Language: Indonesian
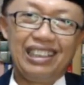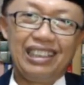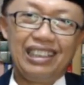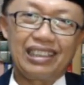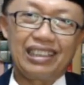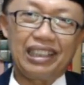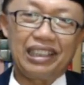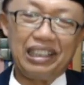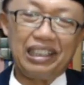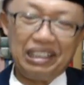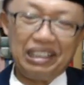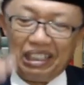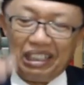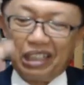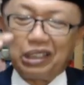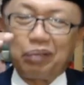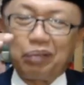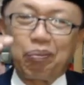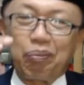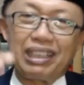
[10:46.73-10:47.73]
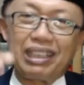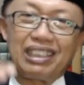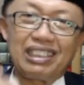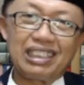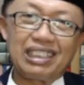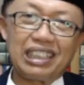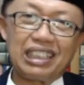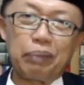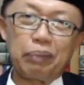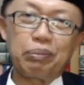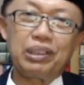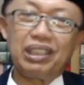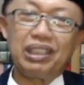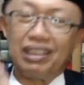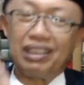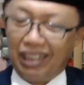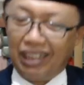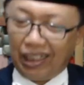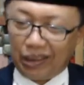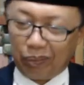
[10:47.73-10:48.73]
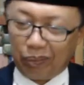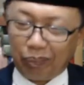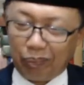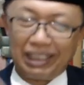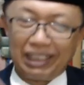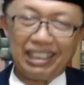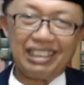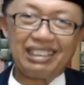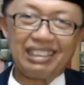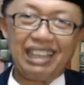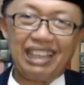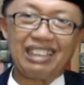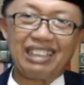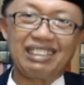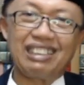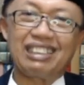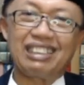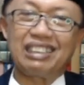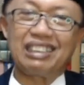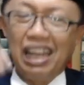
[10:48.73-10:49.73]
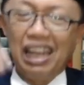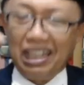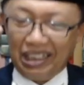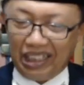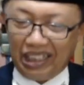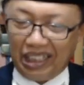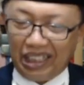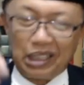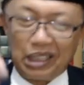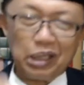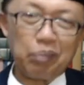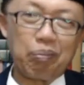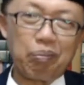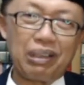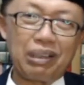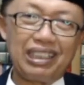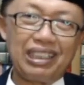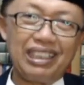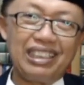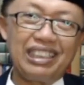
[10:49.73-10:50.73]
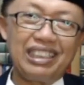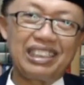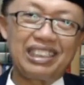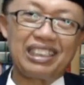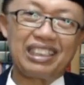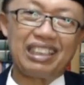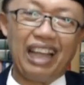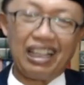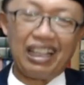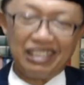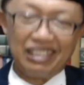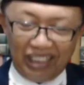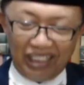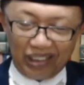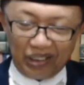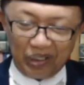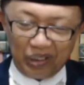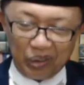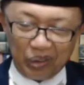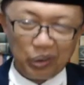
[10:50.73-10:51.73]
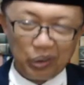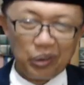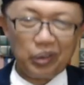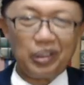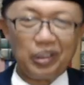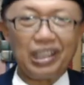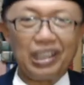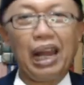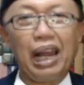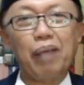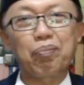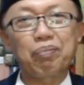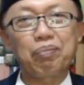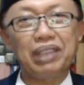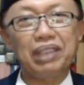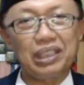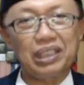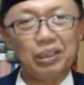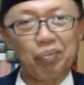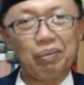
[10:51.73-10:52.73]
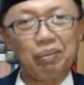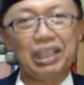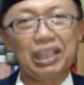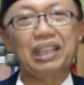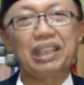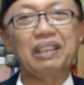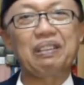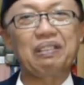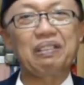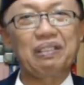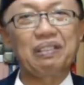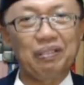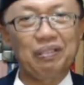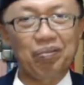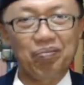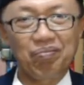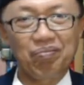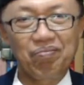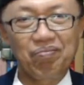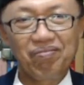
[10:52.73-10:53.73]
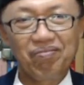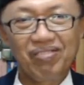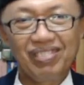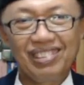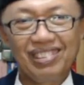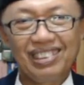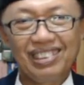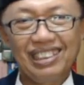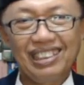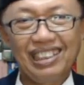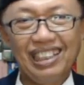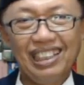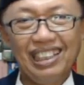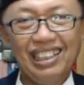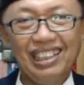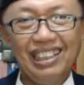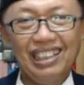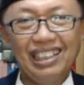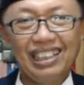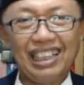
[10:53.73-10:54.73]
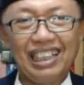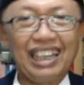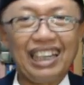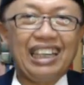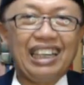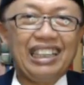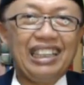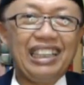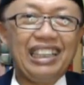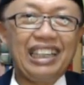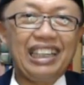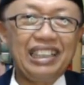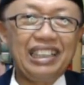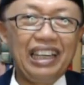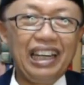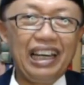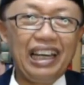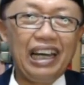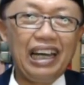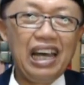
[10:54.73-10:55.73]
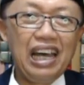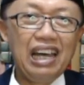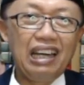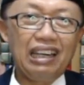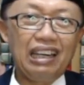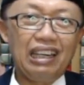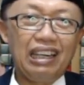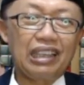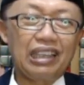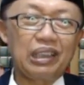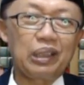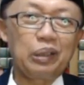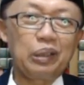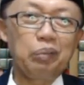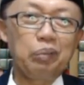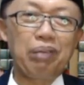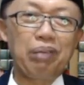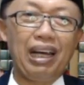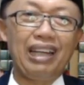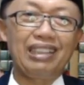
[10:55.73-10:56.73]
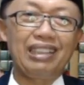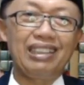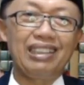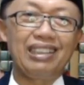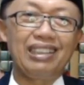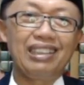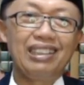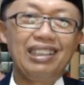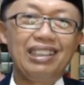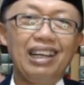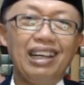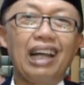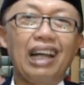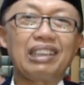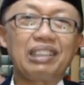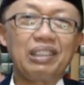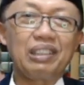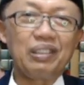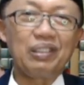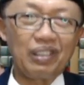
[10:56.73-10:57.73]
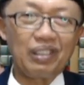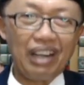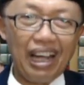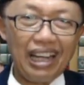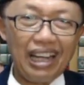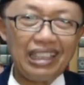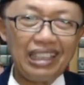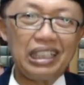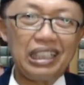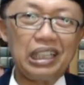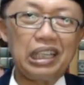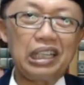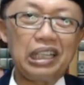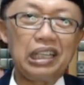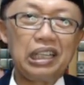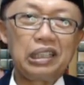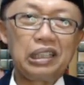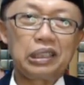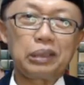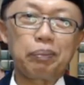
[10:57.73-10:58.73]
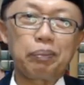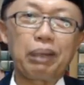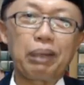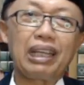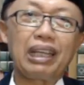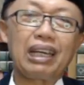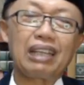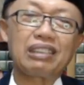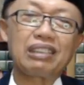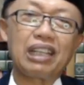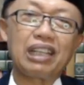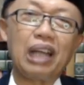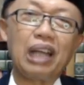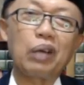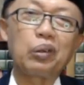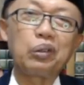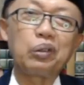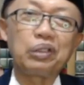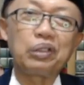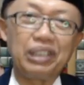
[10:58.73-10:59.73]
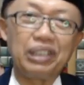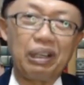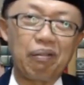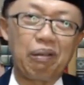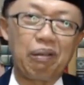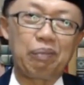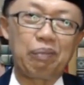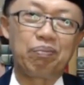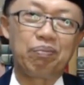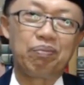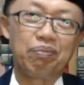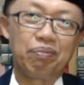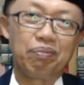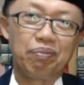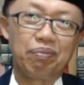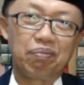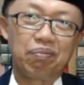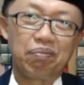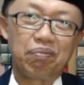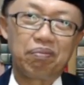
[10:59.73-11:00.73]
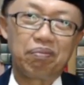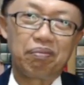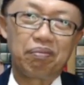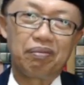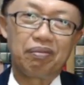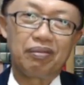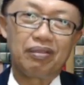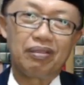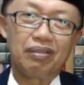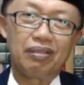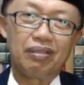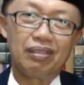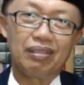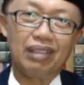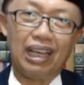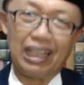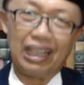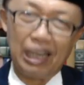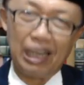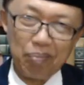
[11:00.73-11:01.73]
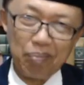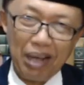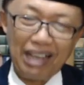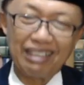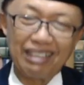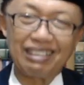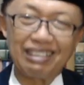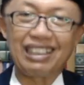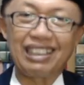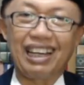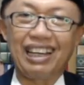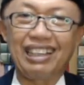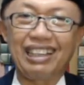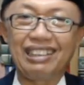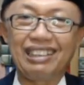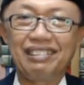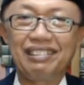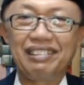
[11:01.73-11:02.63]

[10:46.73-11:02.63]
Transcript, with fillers: Jadi tidak seperti skripsi, tidak seperti tesis, tidak seperti disertasi yang disusun rapi seperti itu. Karena ini adalah letupan hati nurani sebagai rasa tanggung jawab anak bangsa